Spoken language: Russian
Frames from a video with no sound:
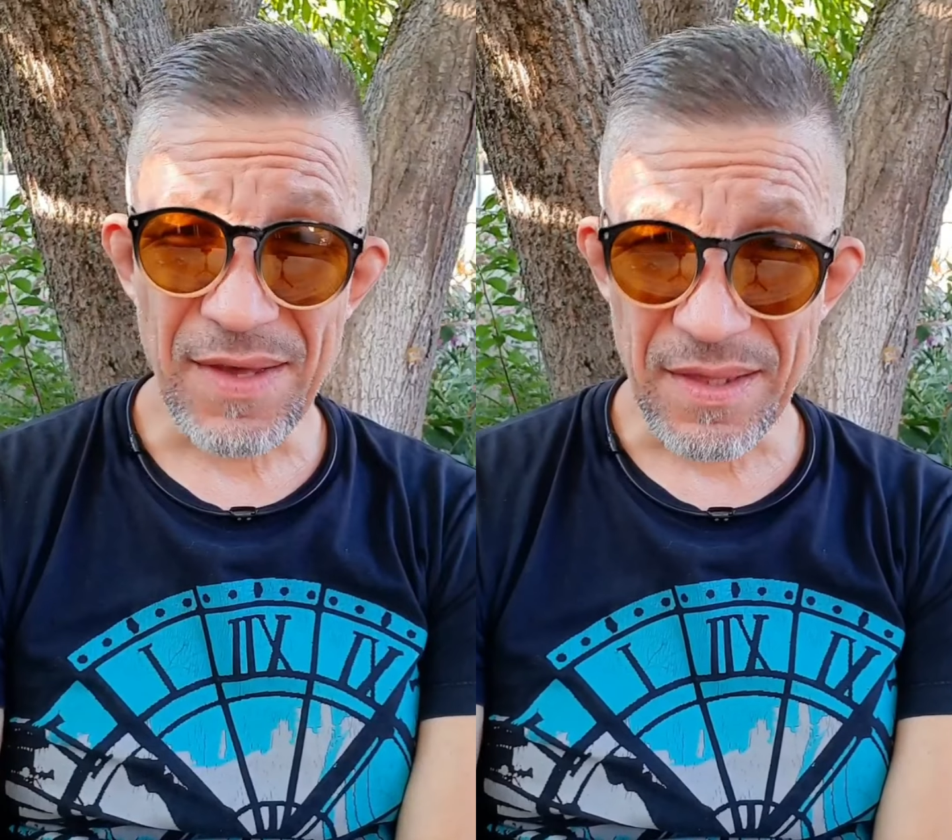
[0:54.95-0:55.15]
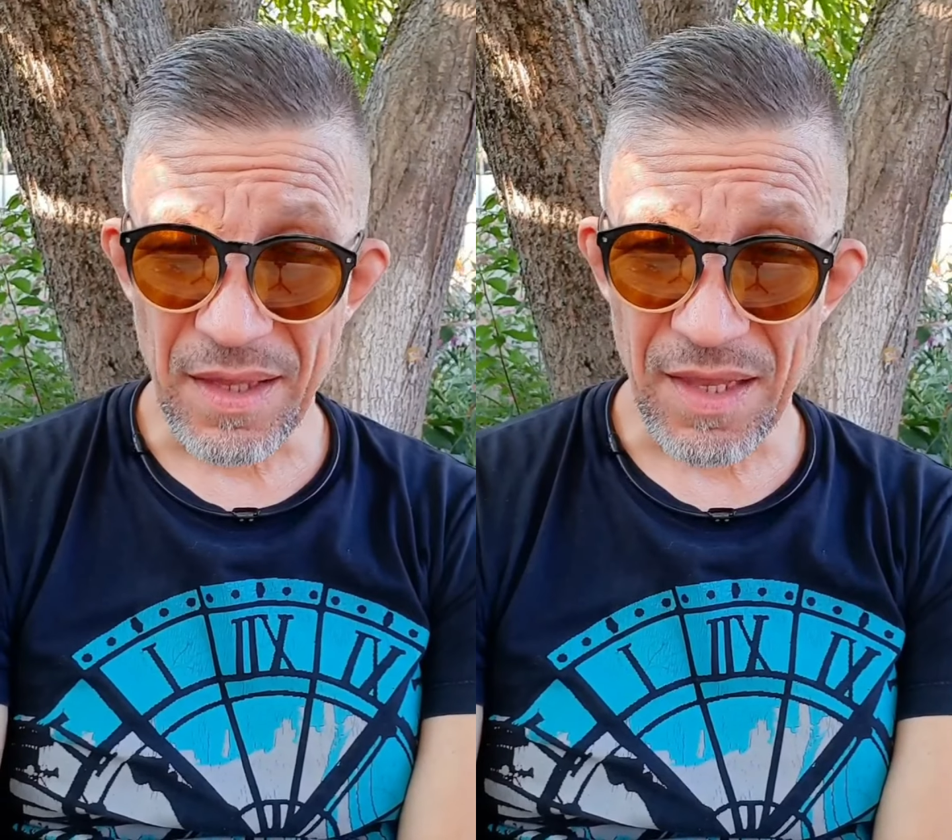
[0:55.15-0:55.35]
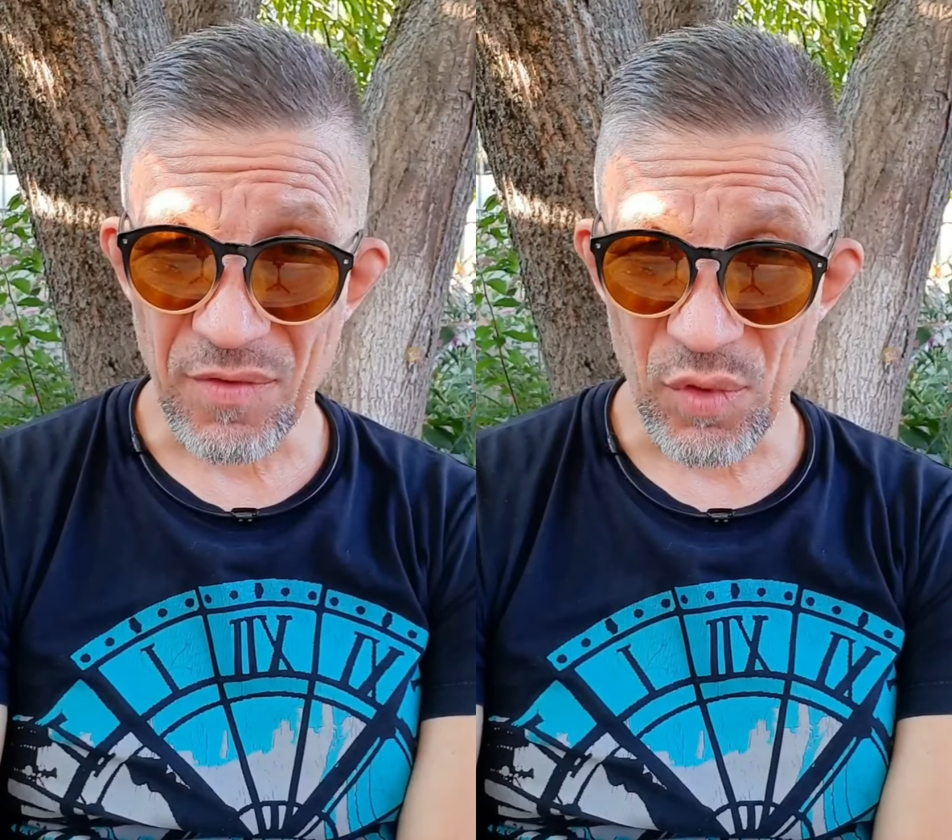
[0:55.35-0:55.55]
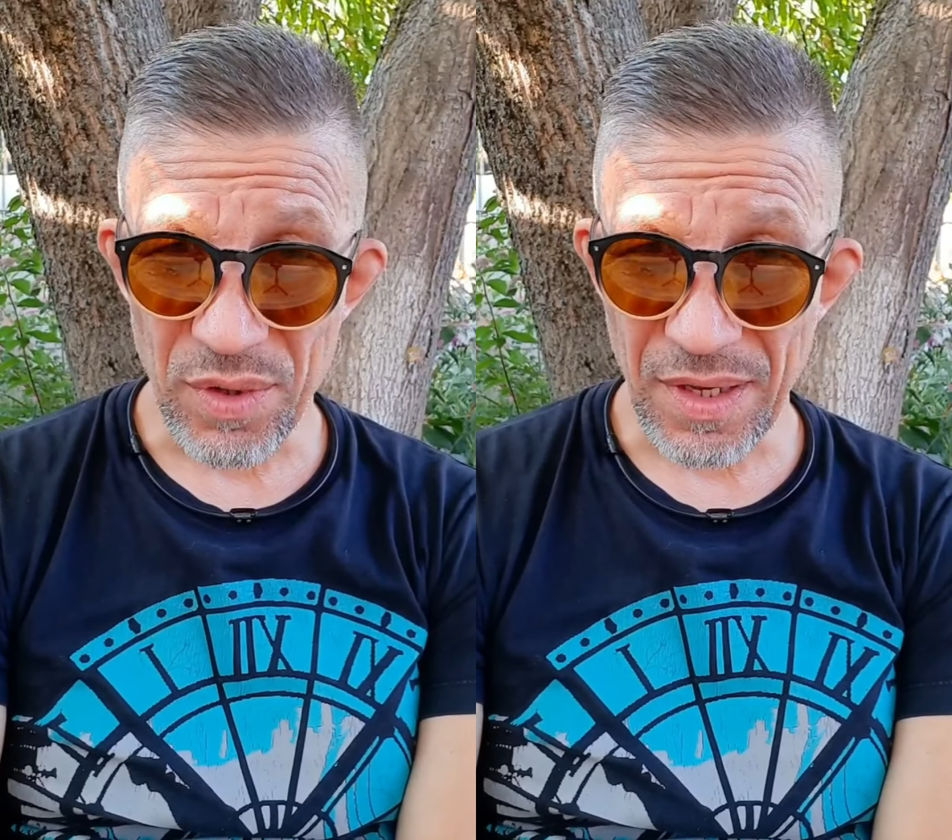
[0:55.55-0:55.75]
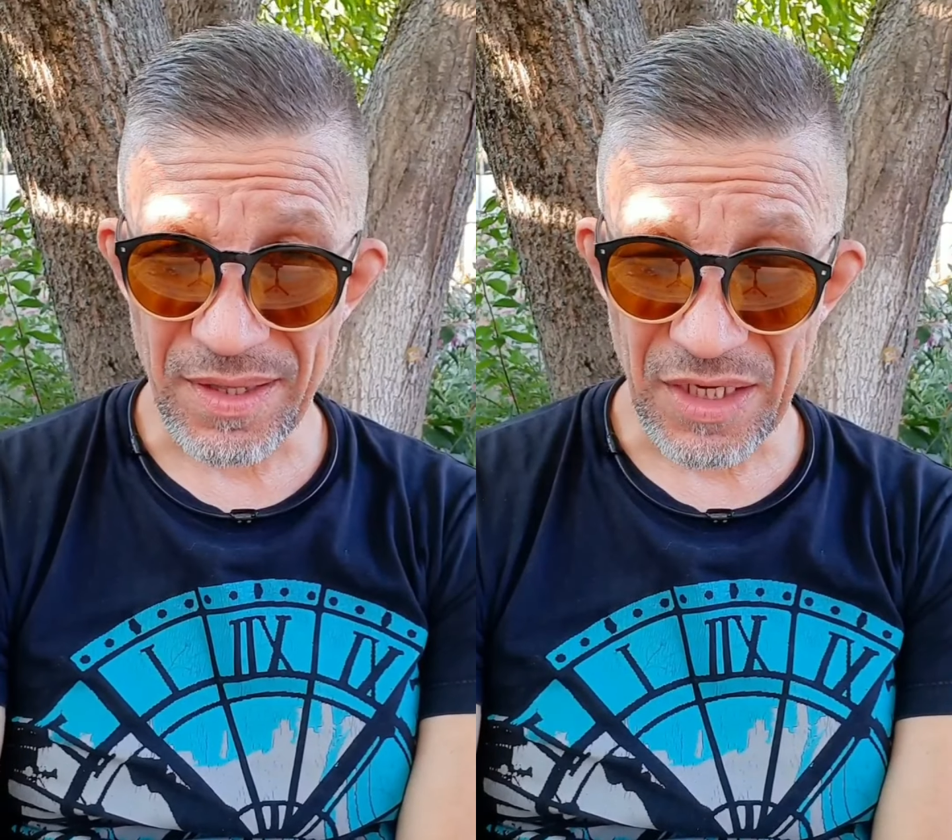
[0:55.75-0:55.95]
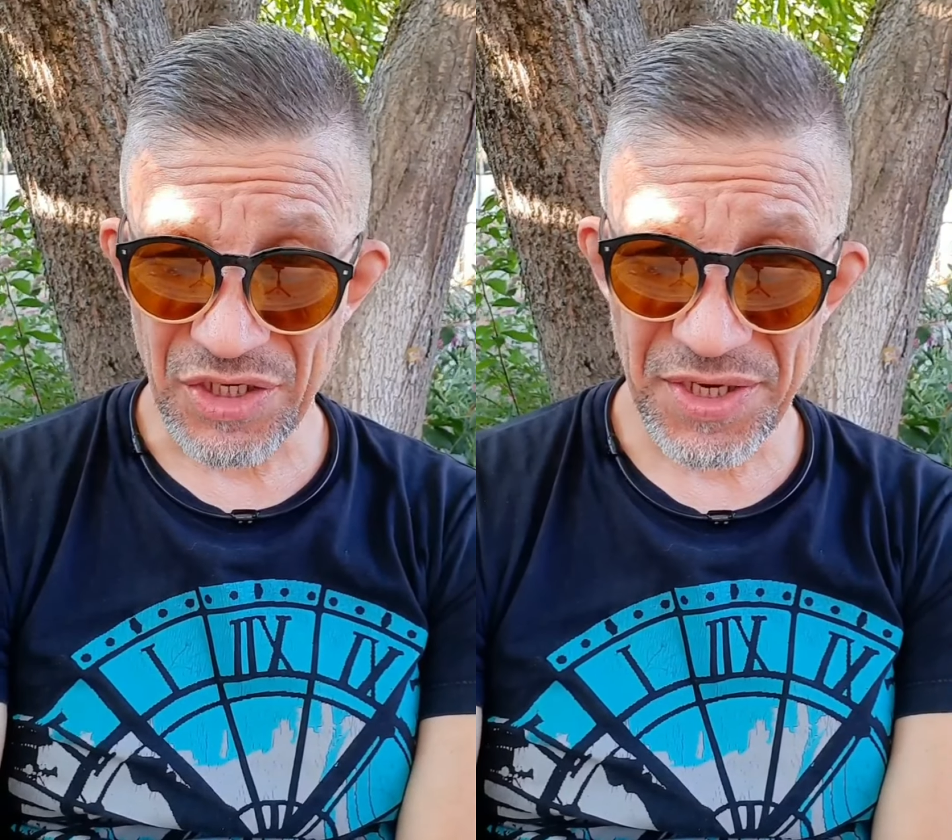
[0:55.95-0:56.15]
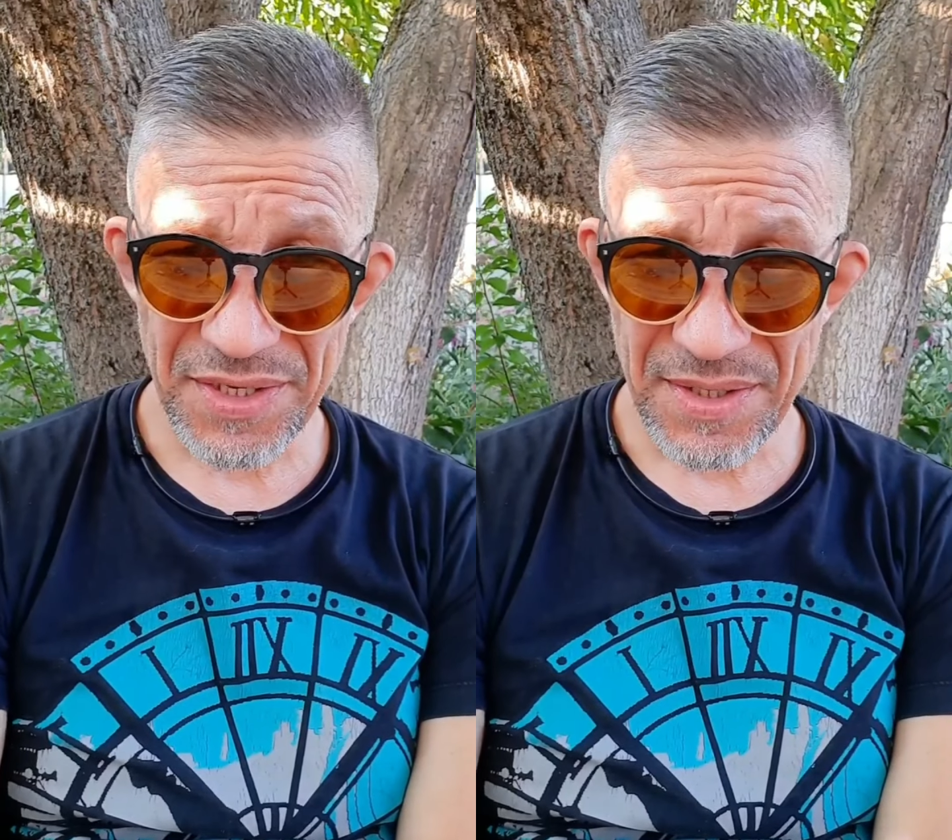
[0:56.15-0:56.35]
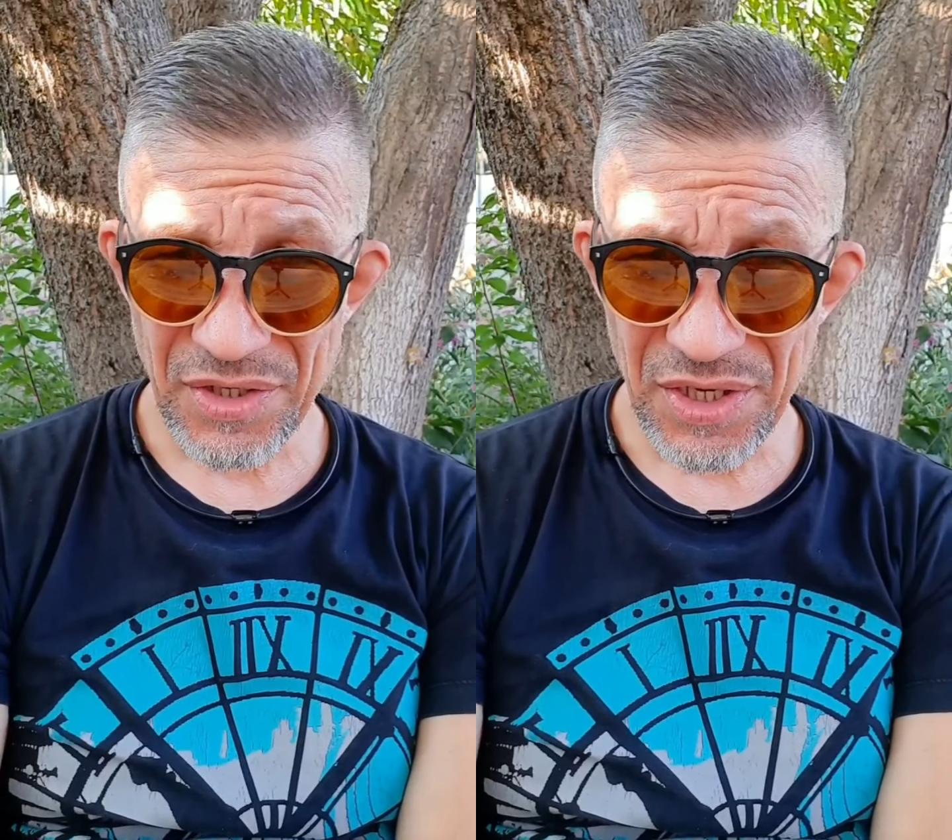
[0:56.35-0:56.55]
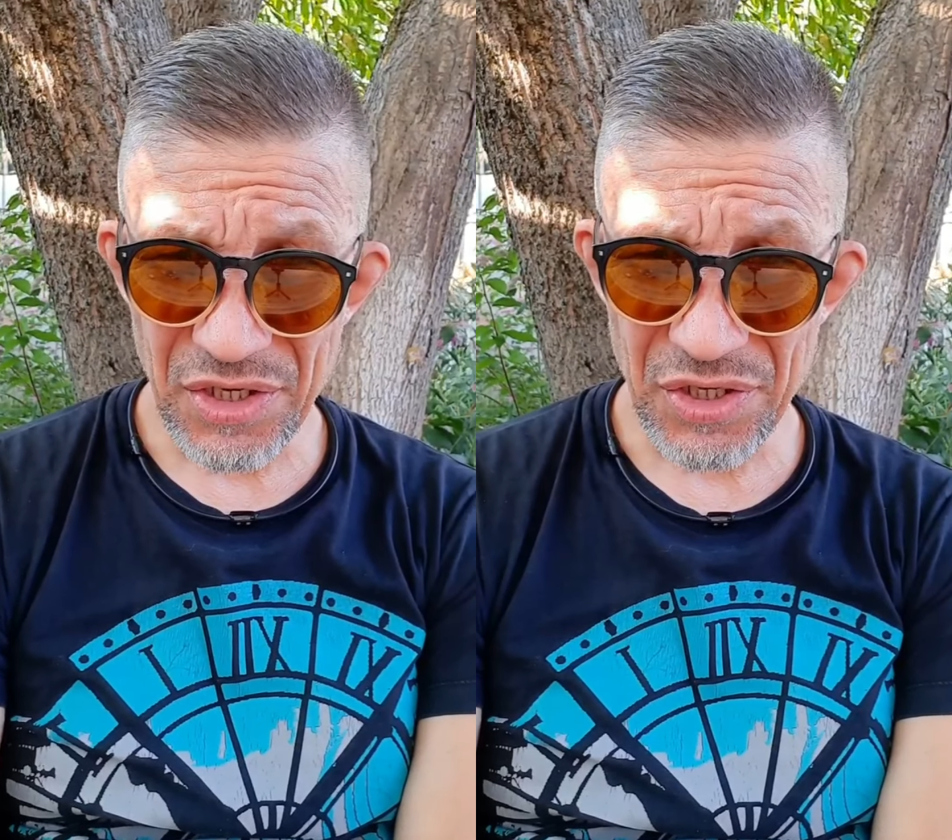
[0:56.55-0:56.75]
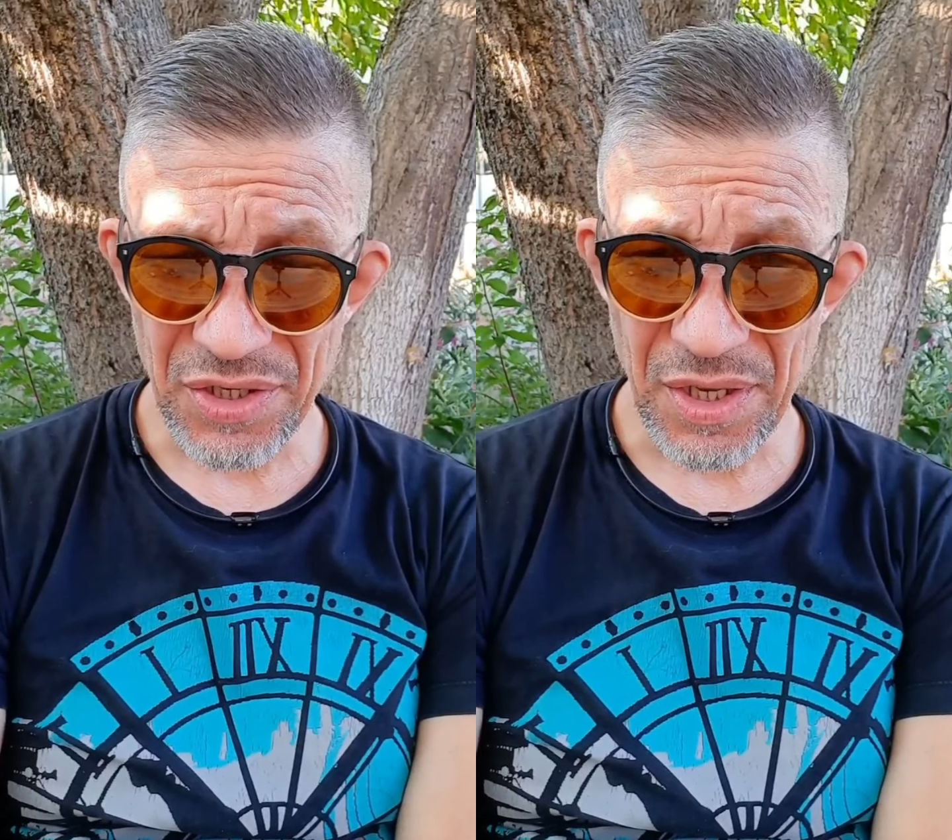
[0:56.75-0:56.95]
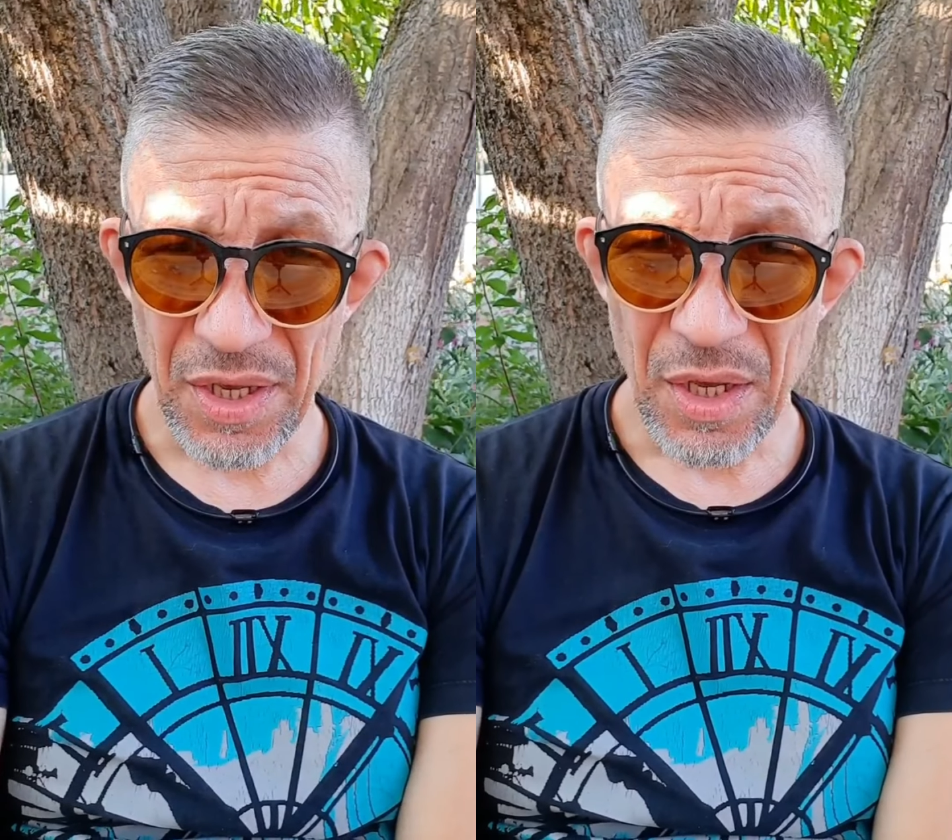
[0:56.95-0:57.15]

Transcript: складываются отношения с женщиной,